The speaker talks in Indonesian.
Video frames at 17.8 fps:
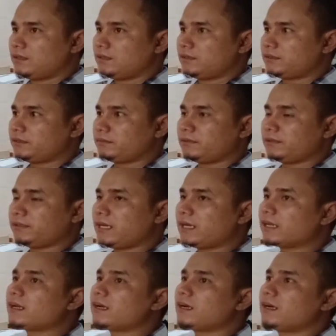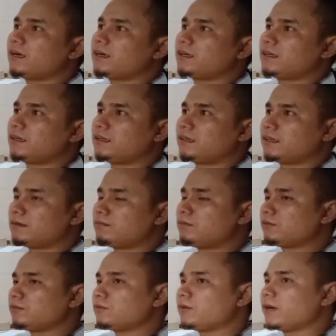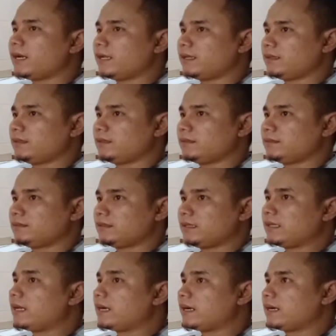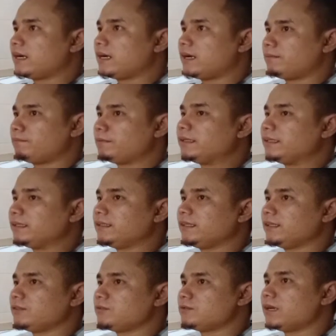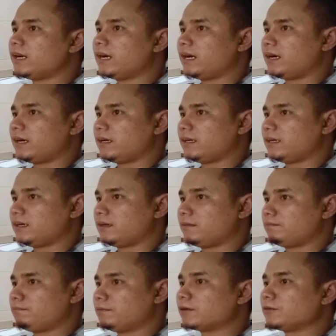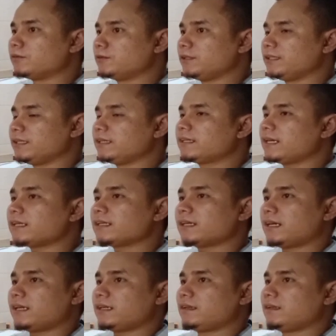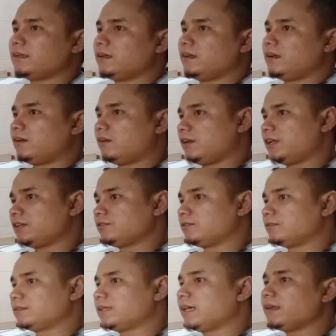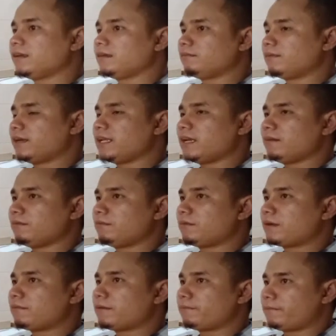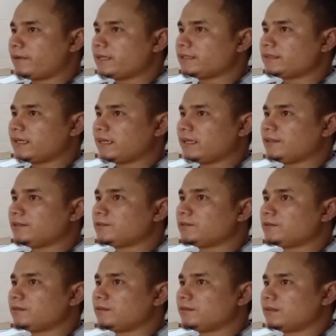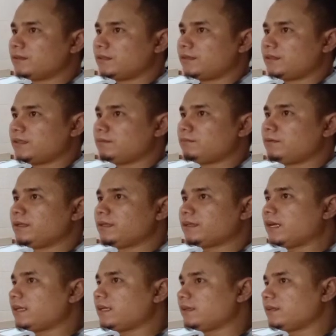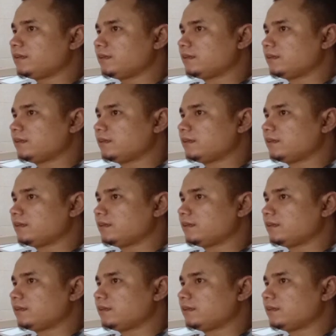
sementara uh, kebutuhan tenaga pendidik juga uh, perlu ditingkatkan oleh sultan banyak beberapa pelajar itu uh, diberikan